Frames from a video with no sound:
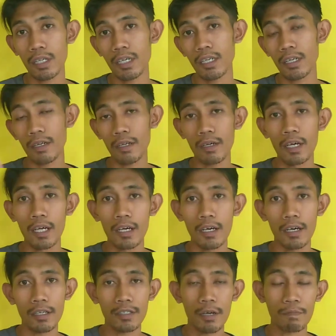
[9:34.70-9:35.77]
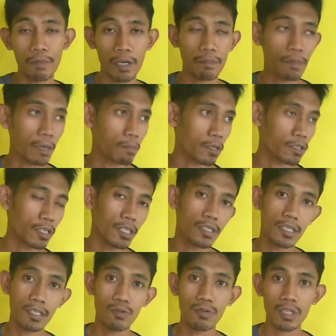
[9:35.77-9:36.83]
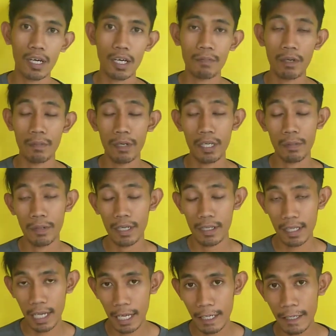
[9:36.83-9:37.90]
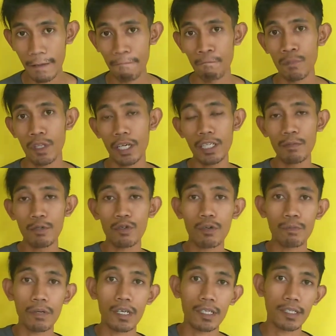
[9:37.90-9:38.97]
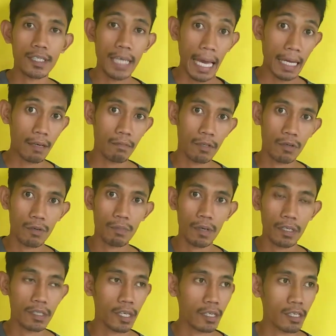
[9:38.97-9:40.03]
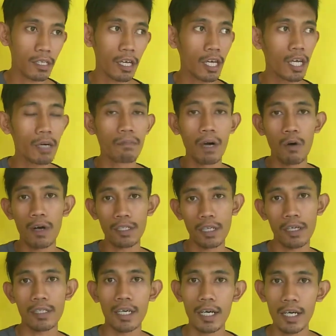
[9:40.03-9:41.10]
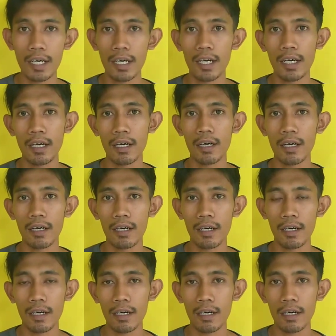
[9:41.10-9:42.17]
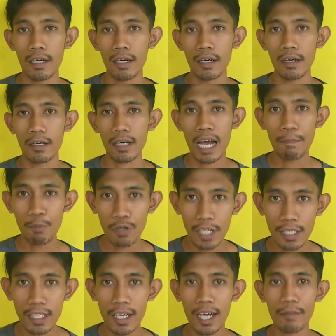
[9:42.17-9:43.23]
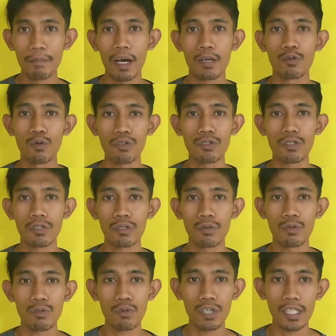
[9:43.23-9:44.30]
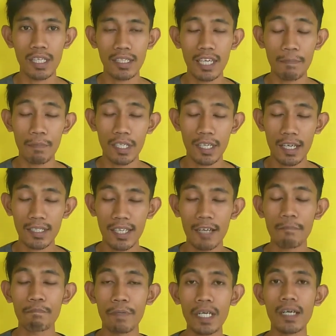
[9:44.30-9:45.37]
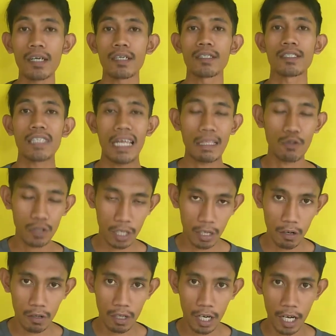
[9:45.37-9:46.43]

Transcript: dan sampai empat persen Jadi itu sangat berbeda-beda sekali. Nah, ini menurut penelitian, menurut penelitian ini bahwasanya uh, eh, kapur yang sangat bagus untuk kita diaplikasikan per 100 kg